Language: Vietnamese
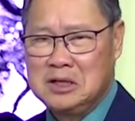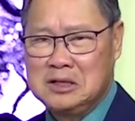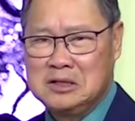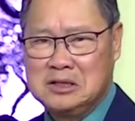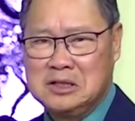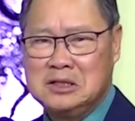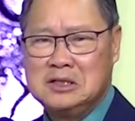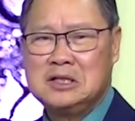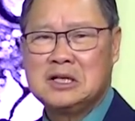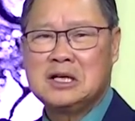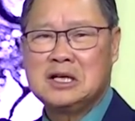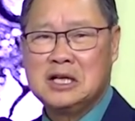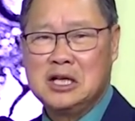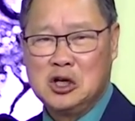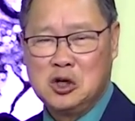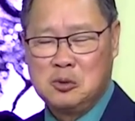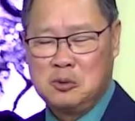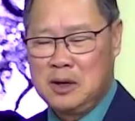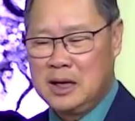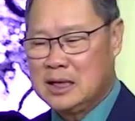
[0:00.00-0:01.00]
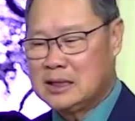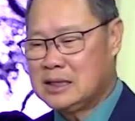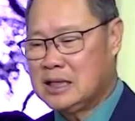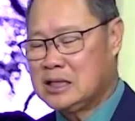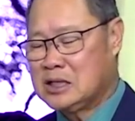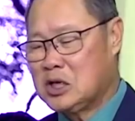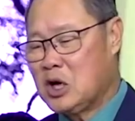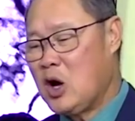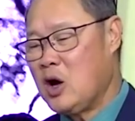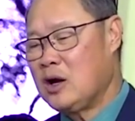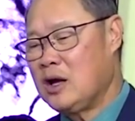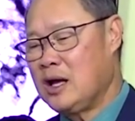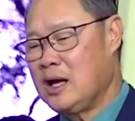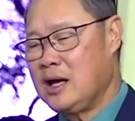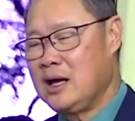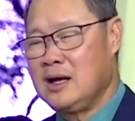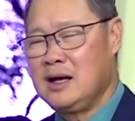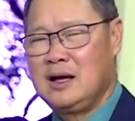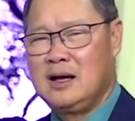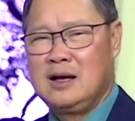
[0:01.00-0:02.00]
giữ những cái điều mà người ta cho là
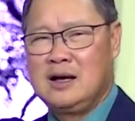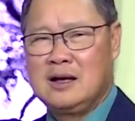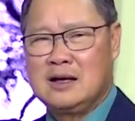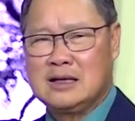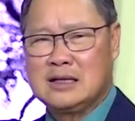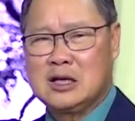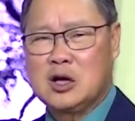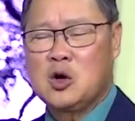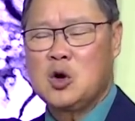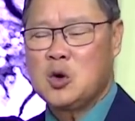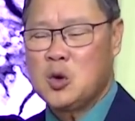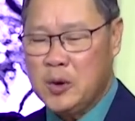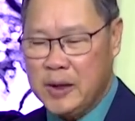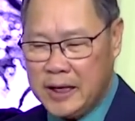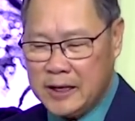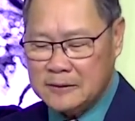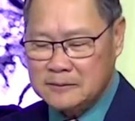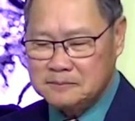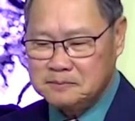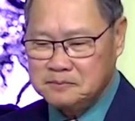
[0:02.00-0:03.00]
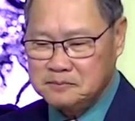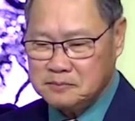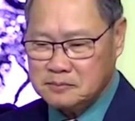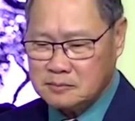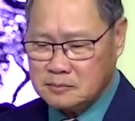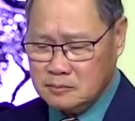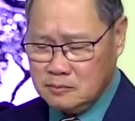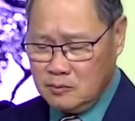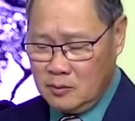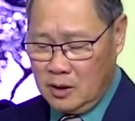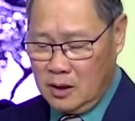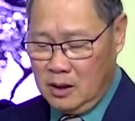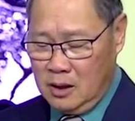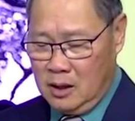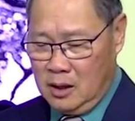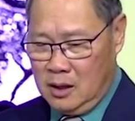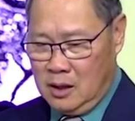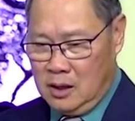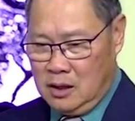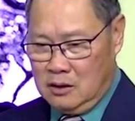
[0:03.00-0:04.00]
người ta có quyền
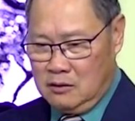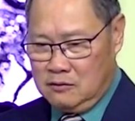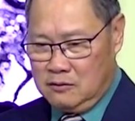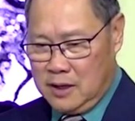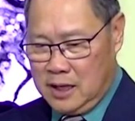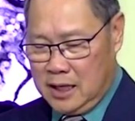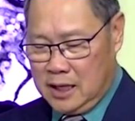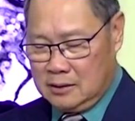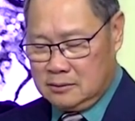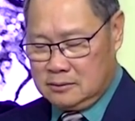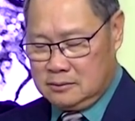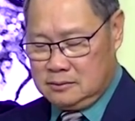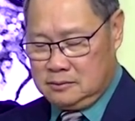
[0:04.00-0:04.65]
và